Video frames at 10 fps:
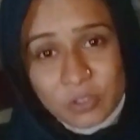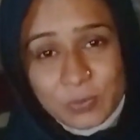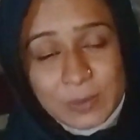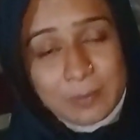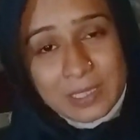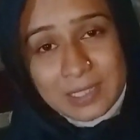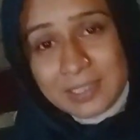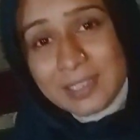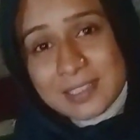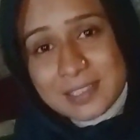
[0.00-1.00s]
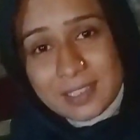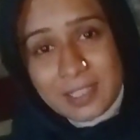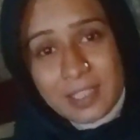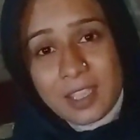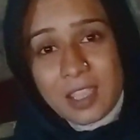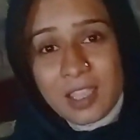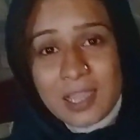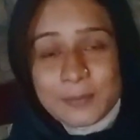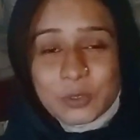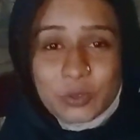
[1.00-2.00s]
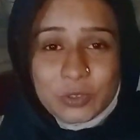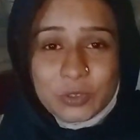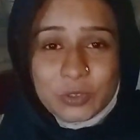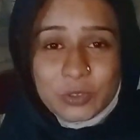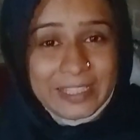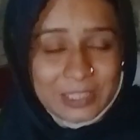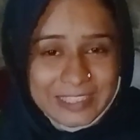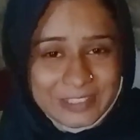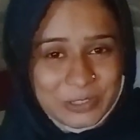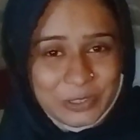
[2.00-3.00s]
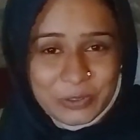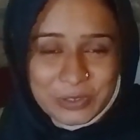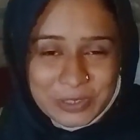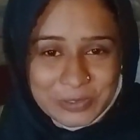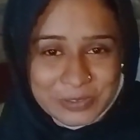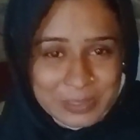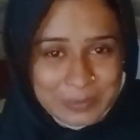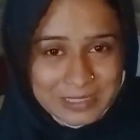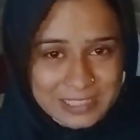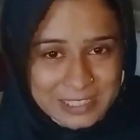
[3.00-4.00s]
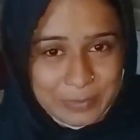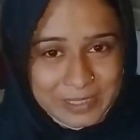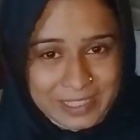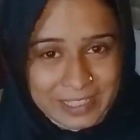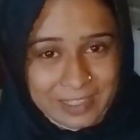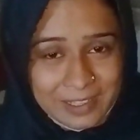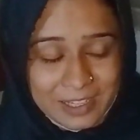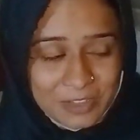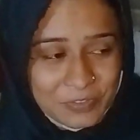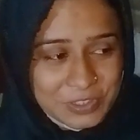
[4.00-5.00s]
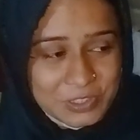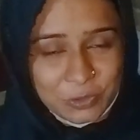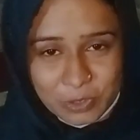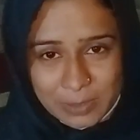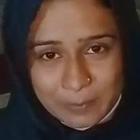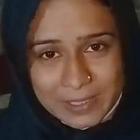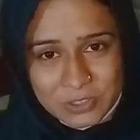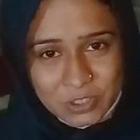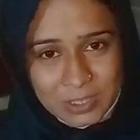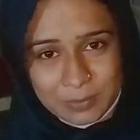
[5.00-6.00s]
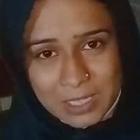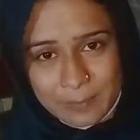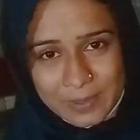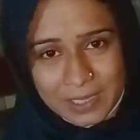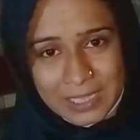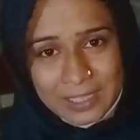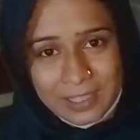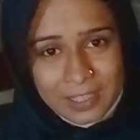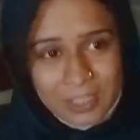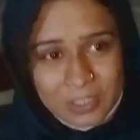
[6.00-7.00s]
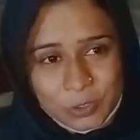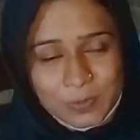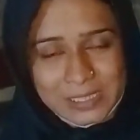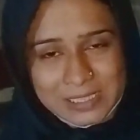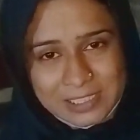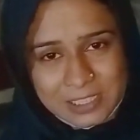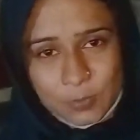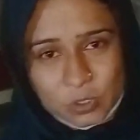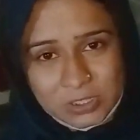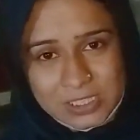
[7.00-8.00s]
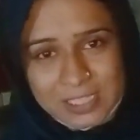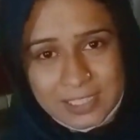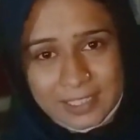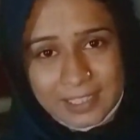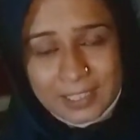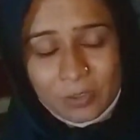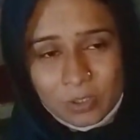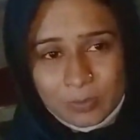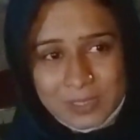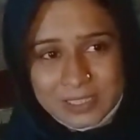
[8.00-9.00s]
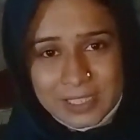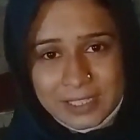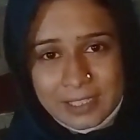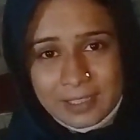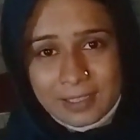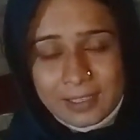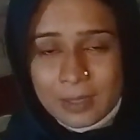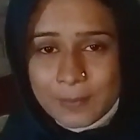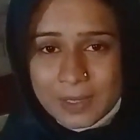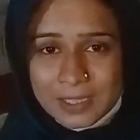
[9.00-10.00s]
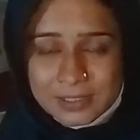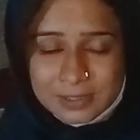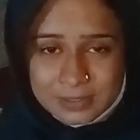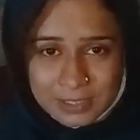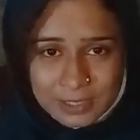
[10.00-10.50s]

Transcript: और फिर मना नहीं कर सके हम हाँ, तो थे लेकिन जो है ना उन्होंने ज़बरदस्ती बिठाया काफ़ी दिनों के बाद जो है ना हम यहाँ पर आए तो माशाल्लाह से बहुत अच्छा लगा है और बस ये कि अल्लाह पाक